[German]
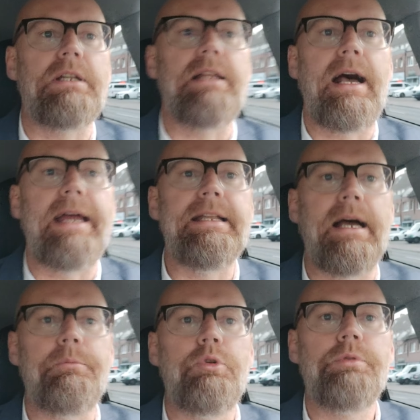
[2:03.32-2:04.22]
sondern nach
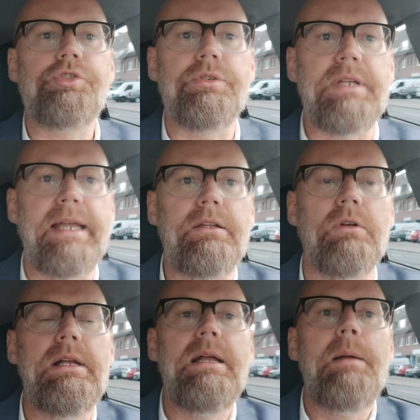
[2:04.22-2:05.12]

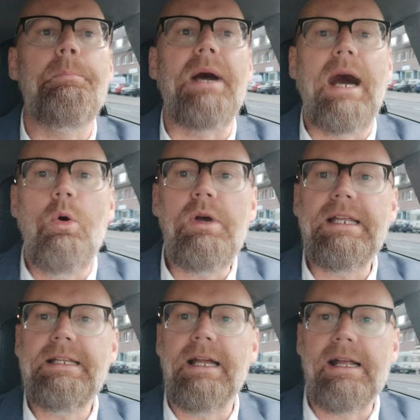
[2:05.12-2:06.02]
Einnahmenüberschussrechnung, brauche
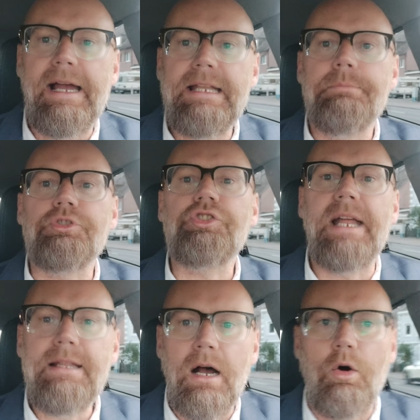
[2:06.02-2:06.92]
ich ja keine
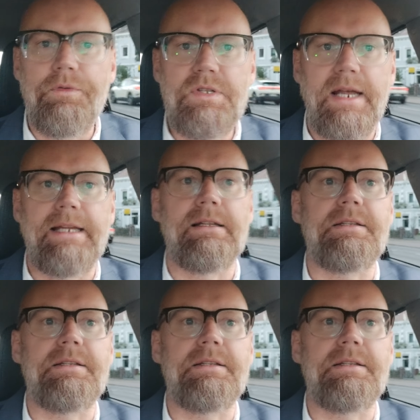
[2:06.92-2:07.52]
Bestände aufzeichnen.